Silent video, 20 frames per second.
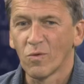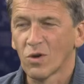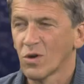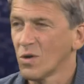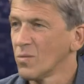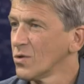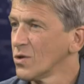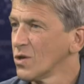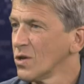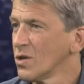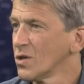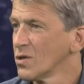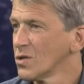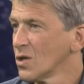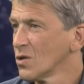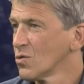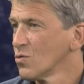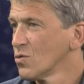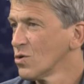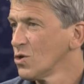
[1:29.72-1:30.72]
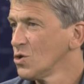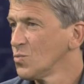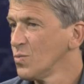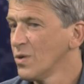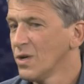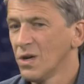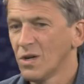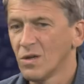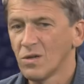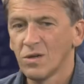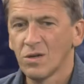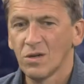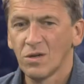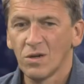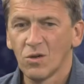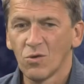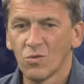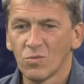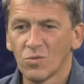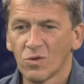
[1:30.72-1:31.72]
war, glaube ich, eher ein sehr gutes Spiel. Die
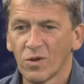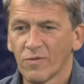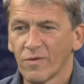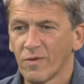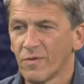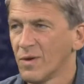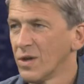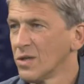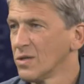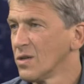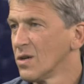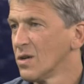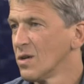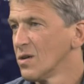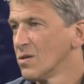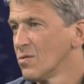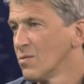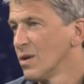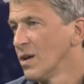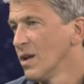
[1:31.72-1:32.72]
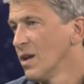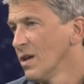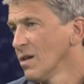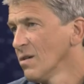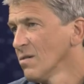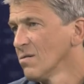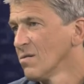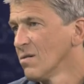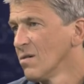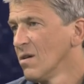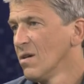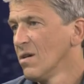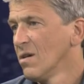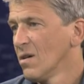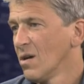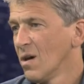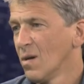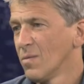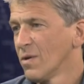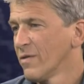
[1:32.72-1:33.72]
Leobendorfer waren äh, überlegen,
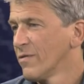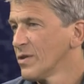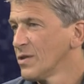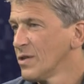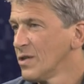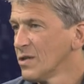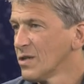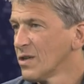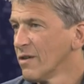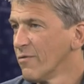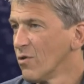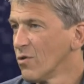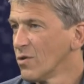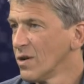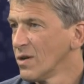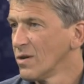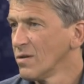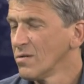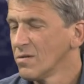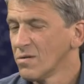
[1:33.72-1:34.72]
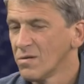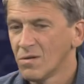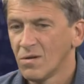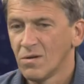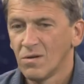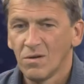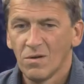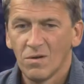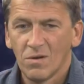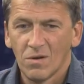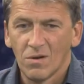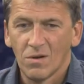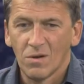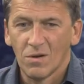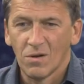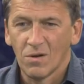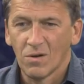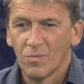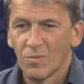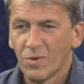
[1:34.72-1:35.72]
haben auch verdient gewonnen.
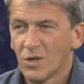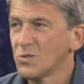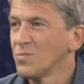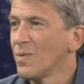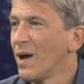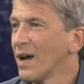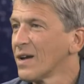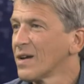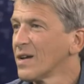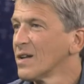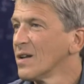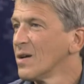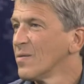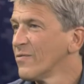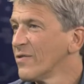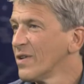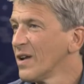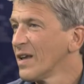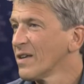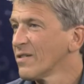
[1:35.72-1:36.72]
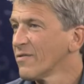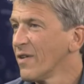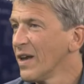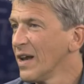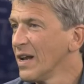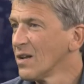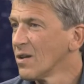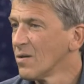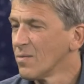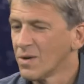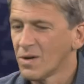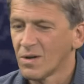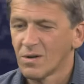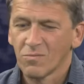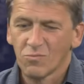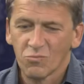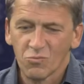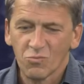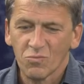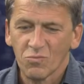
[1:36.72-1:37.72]
Äh, ein paar Schmankerl haben vielleicht gefehlt,
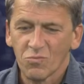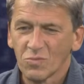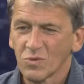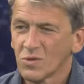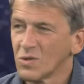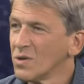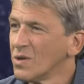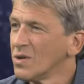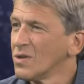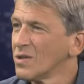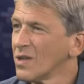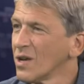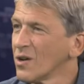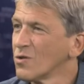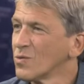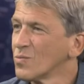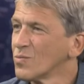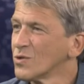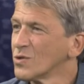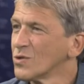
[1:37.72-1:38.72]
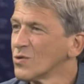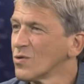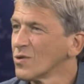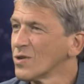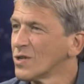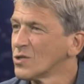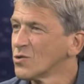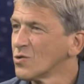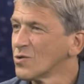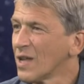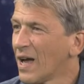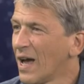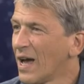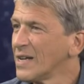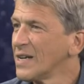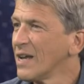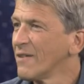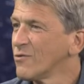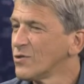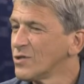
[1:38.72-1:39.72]
aber der Rhythmus noch nicht so
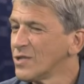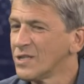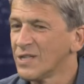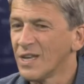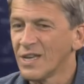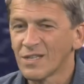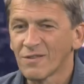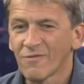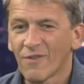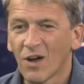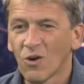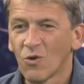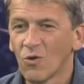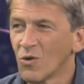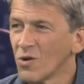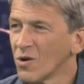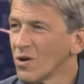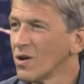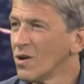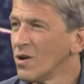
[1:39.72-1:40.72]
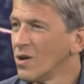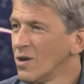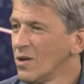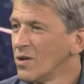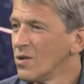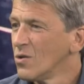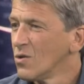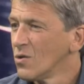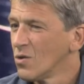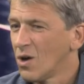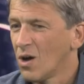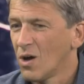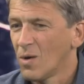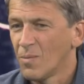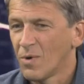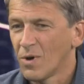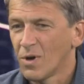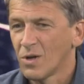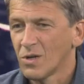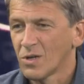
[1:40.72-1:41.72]
da, Nervosität war hoch.
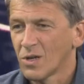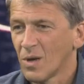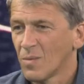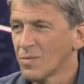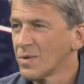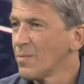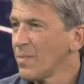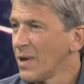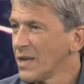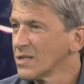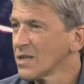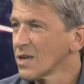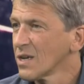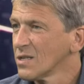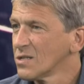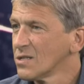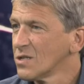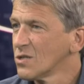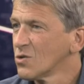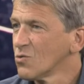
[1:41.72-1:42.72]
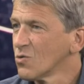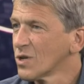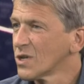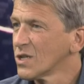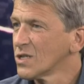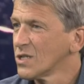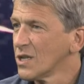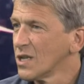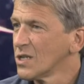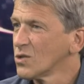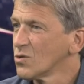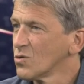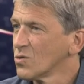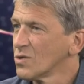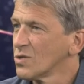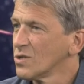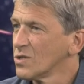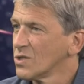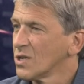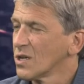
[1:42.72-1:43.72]
Aber ich glaube, der Bessere hat sich durchgesetzt
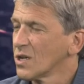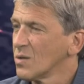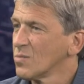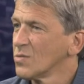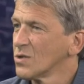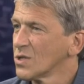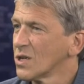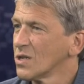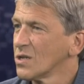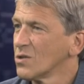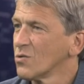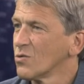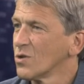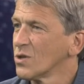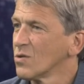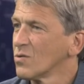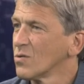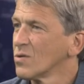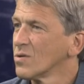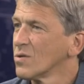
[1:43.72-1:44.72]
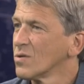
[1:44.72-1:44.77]
und das Ergebnis geht in Ordnung.